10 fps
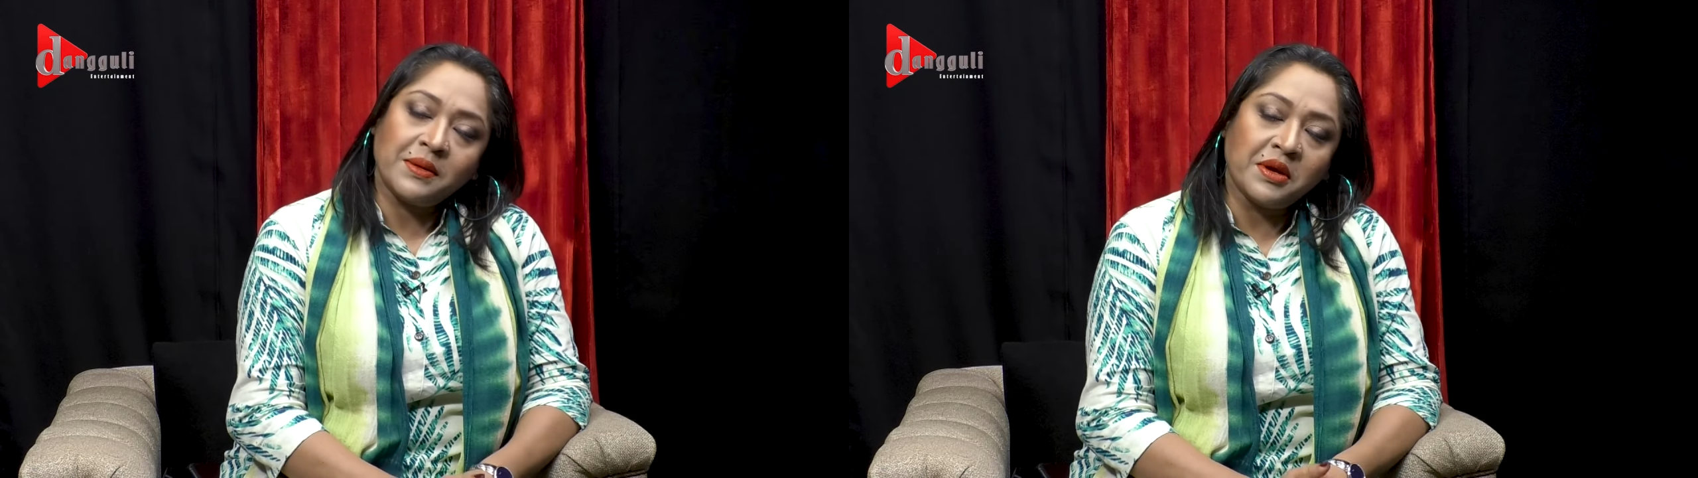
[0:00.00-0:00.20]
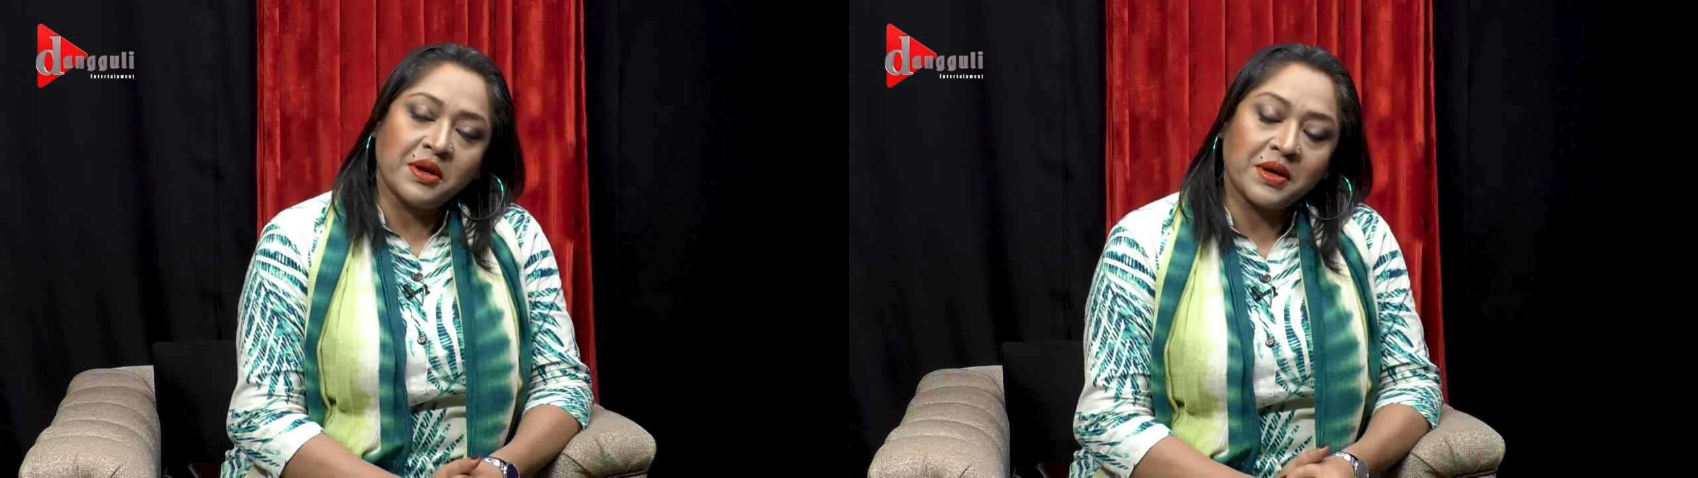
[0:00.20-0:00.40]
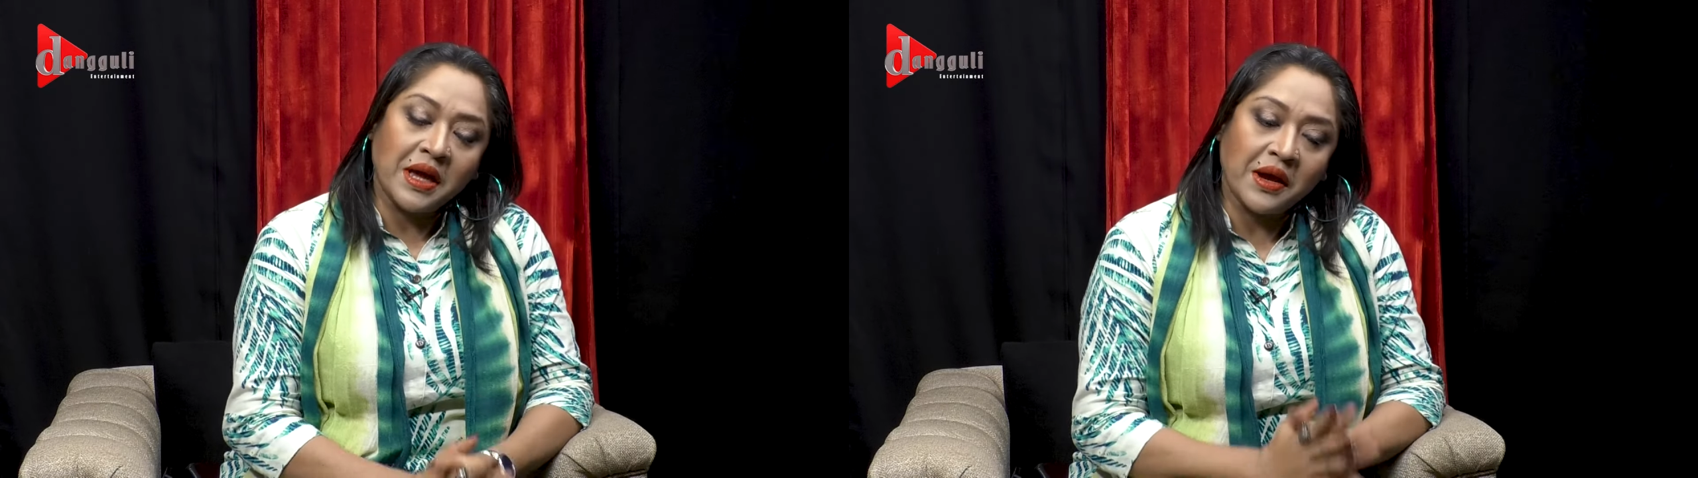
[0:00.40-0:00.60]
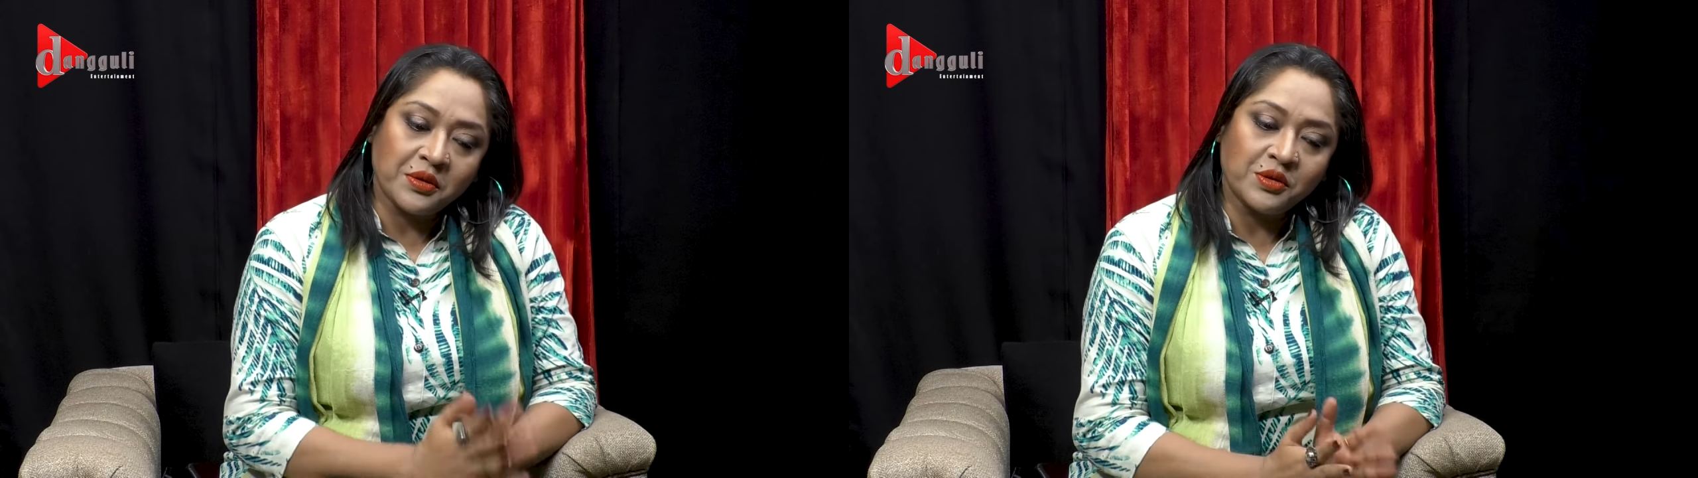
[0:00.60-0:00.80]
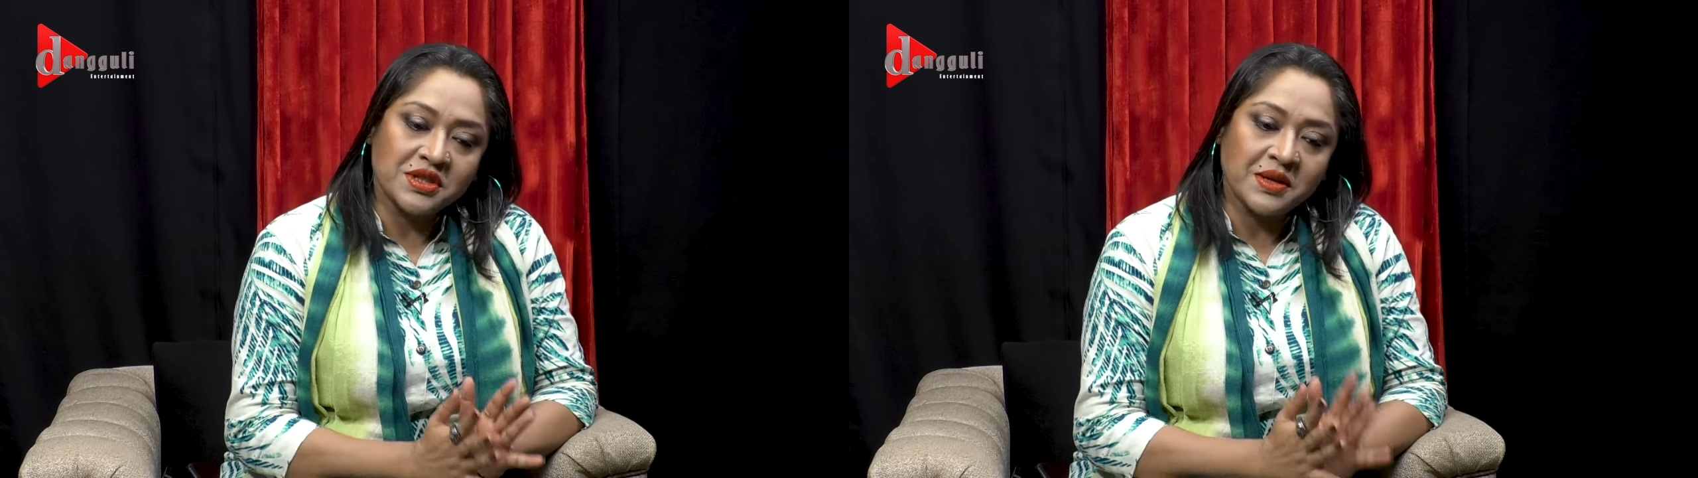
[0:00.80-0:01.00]
এভাবে
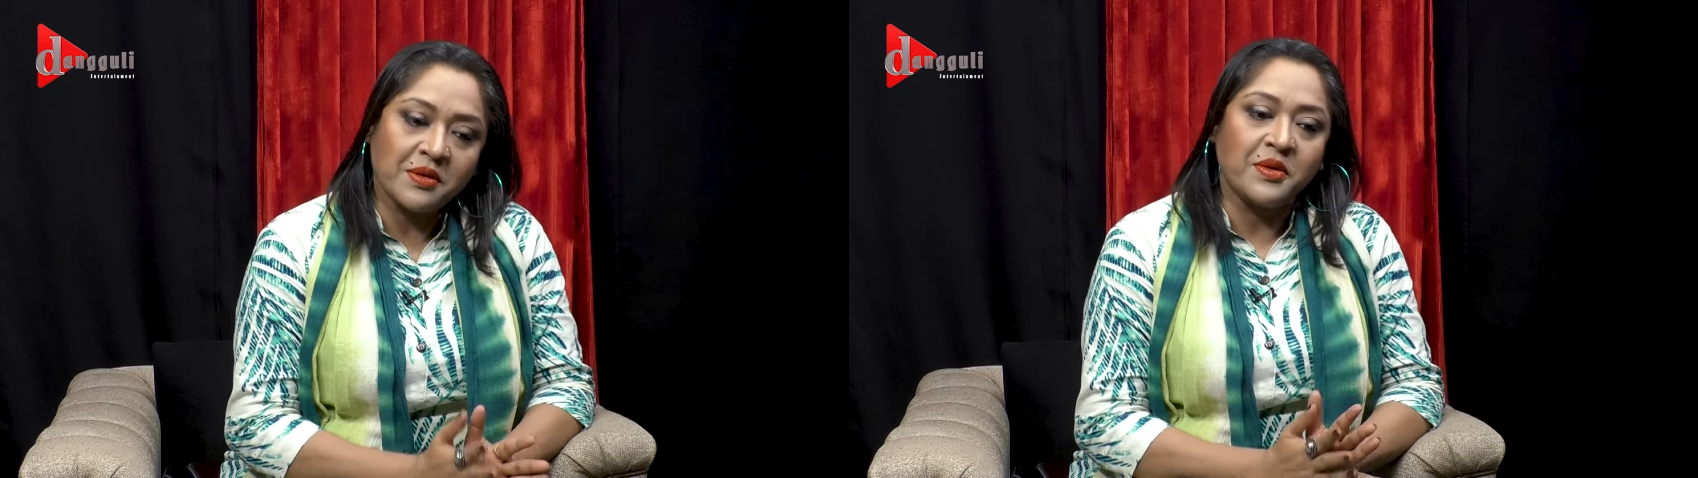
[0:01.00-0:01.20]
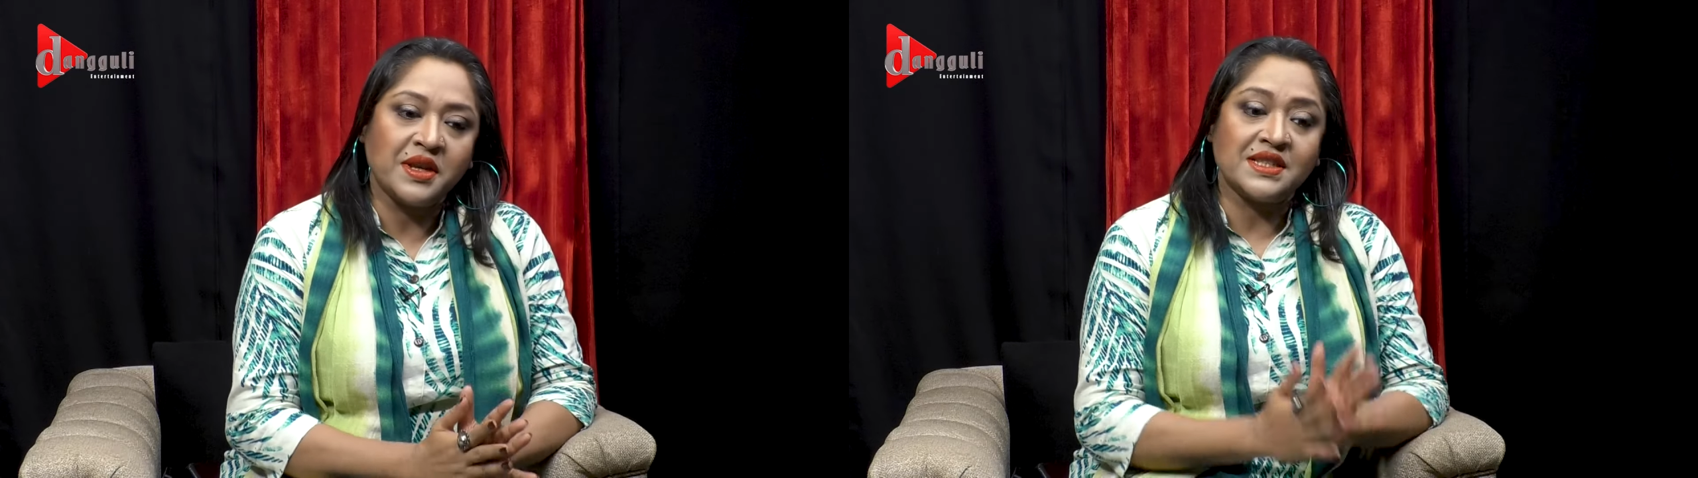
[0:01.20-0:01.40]
এখনও সেভাবেই